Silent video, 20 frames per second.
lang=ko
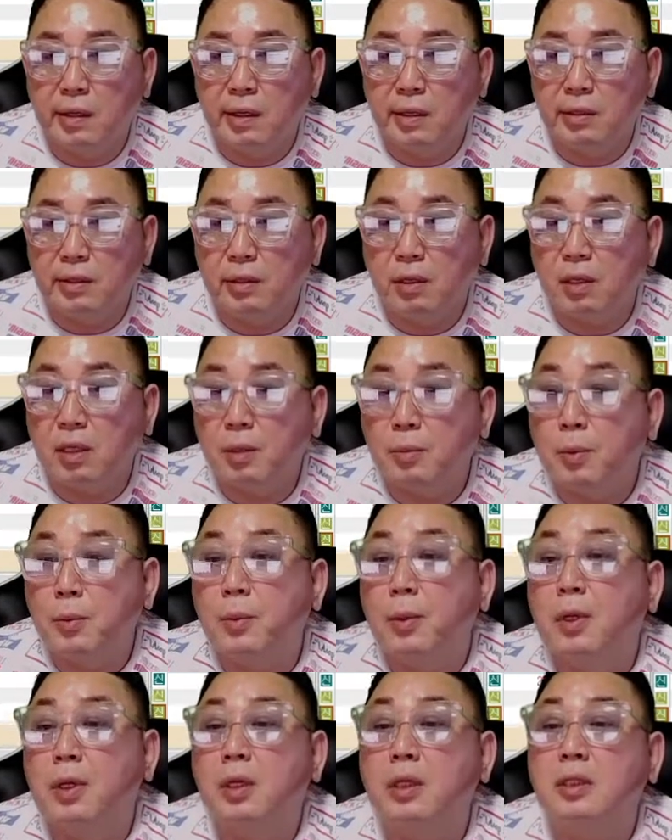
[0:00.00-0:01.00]
여기
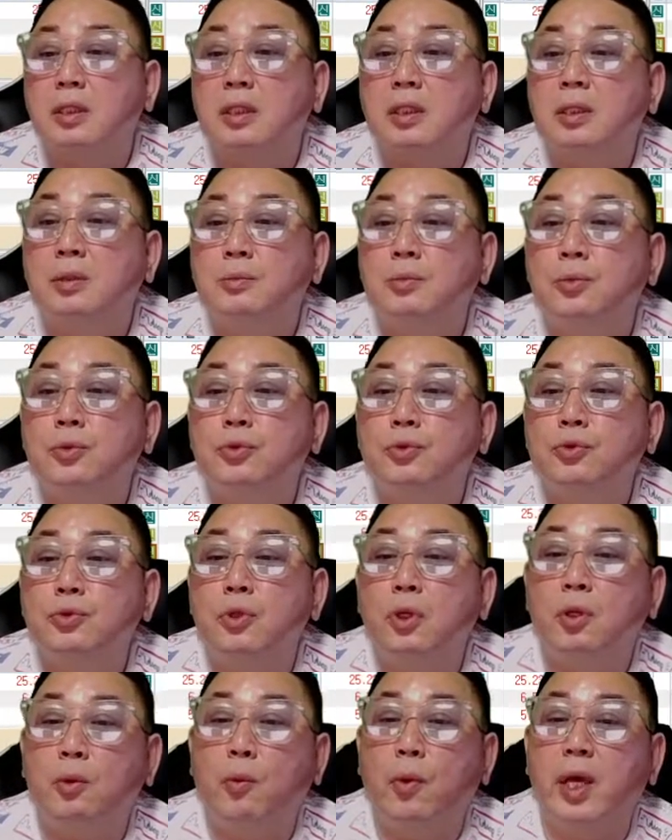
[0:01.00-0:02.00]
보면은
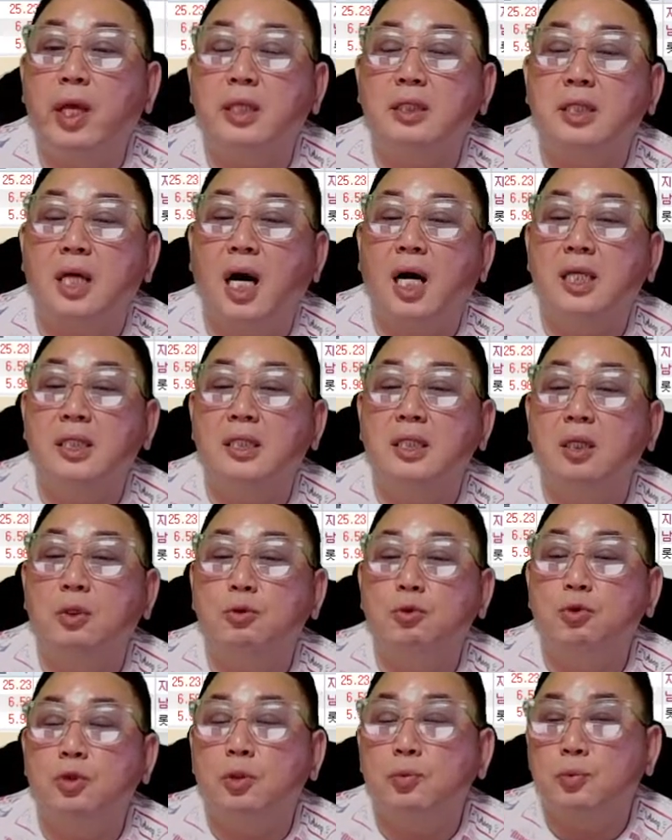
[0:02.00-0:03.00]
김준현 외
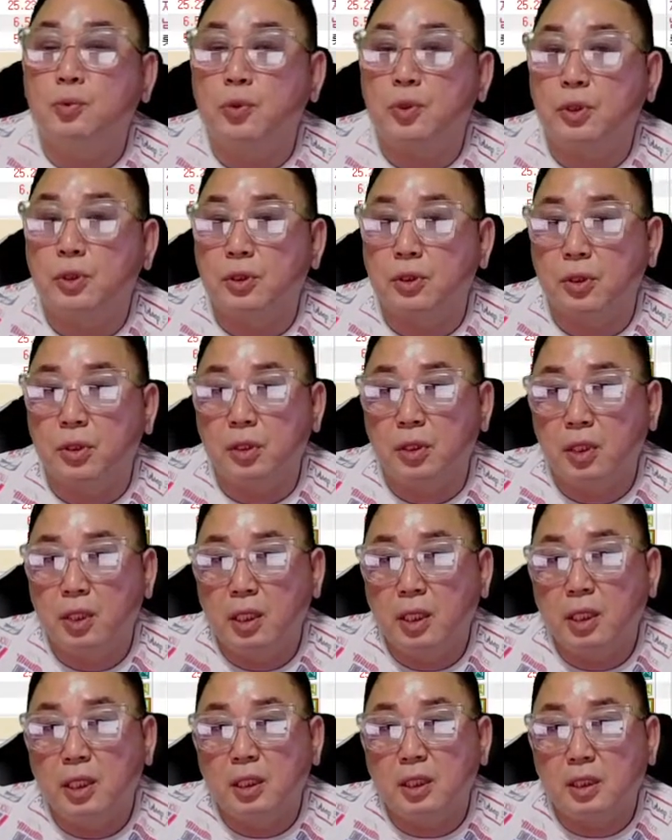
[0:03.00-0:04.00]
4인이라고 60% 있죠.
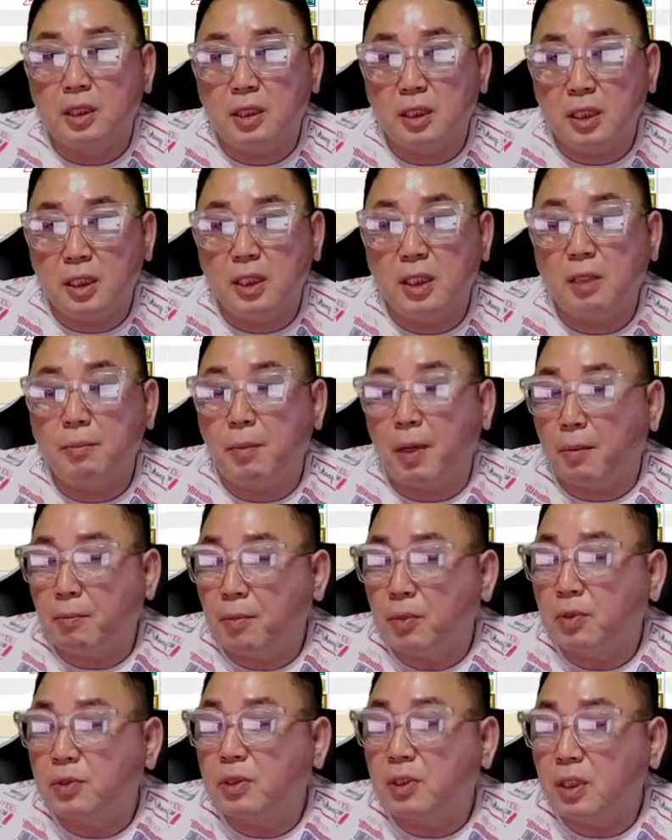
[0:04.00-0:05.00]
이
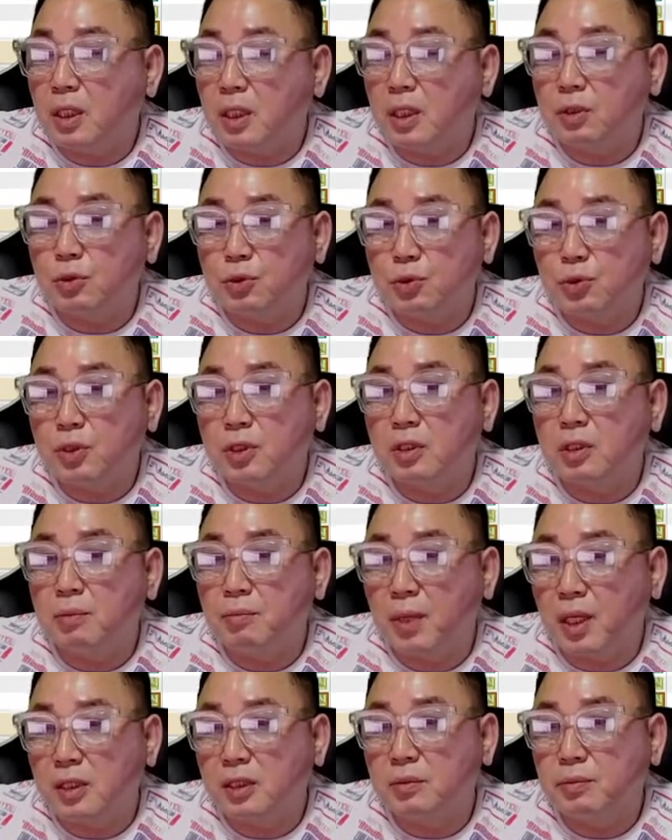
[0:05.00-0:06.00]
멤버들이 주식을
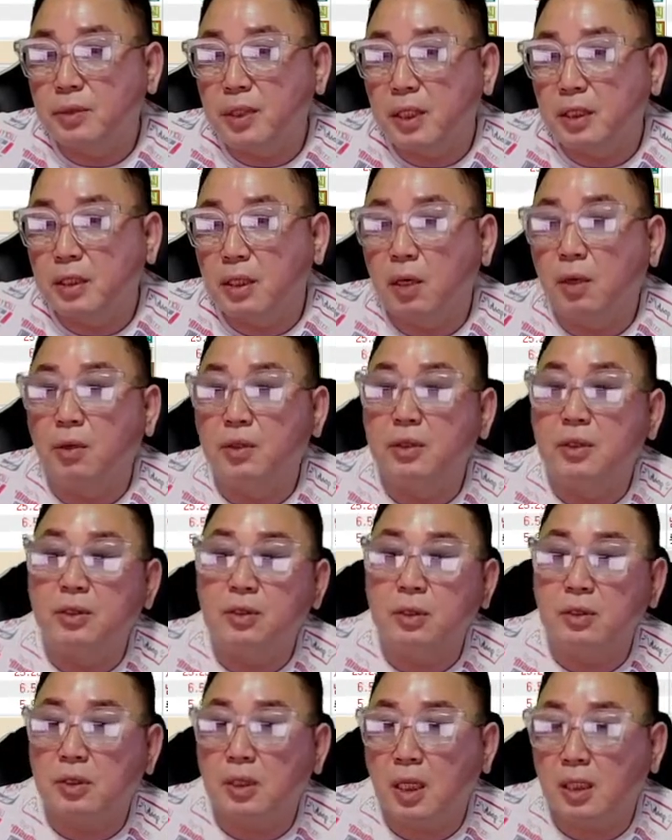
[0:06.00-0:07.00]
매집을 한다. 어디서?
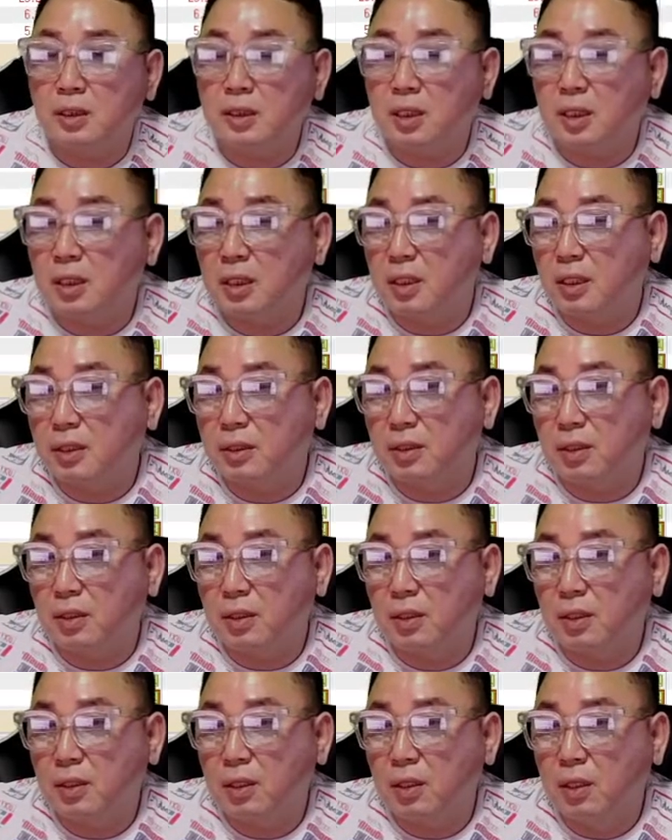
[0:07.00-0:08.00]
싼 자리에서.
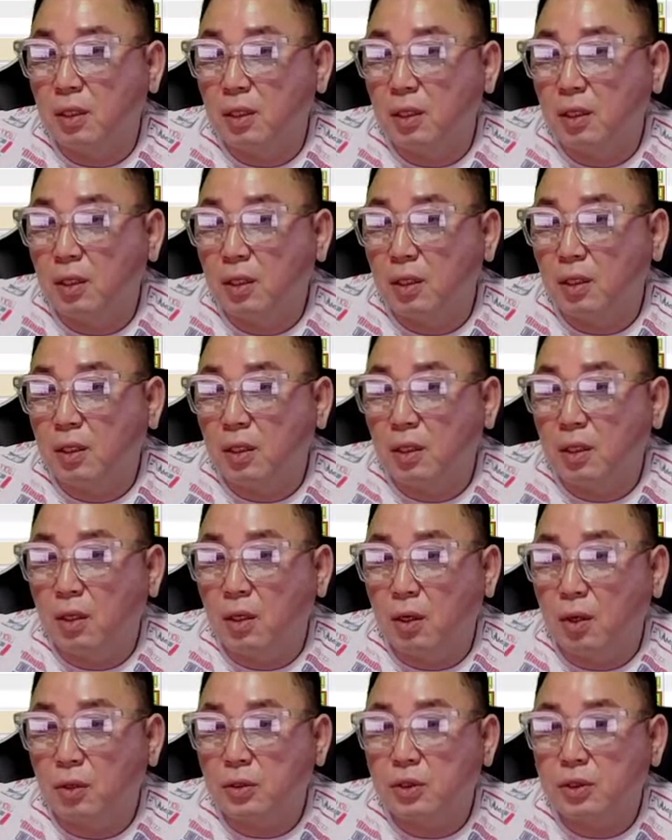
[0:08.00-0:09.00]

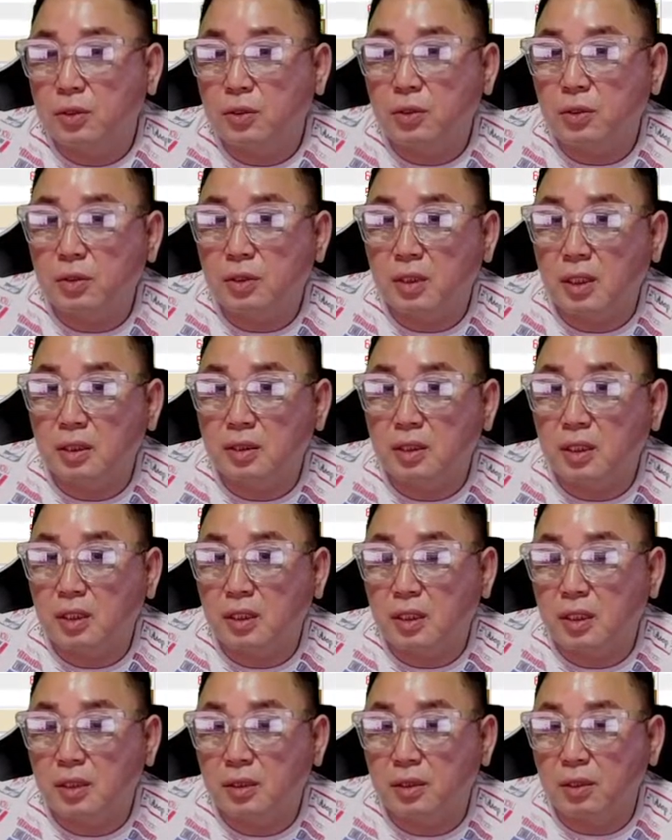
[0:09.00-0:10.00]
어디서? 싼
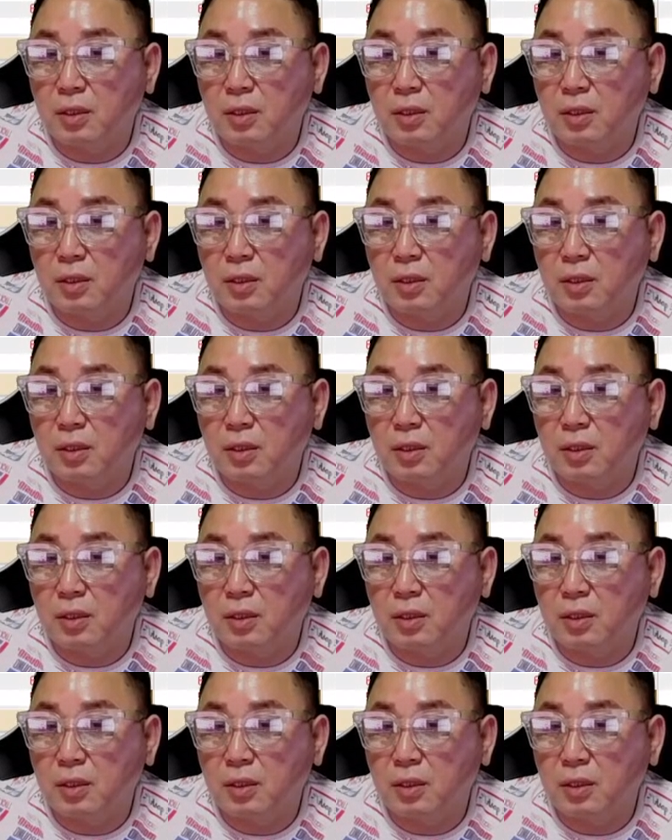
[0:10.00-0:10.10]
자리에서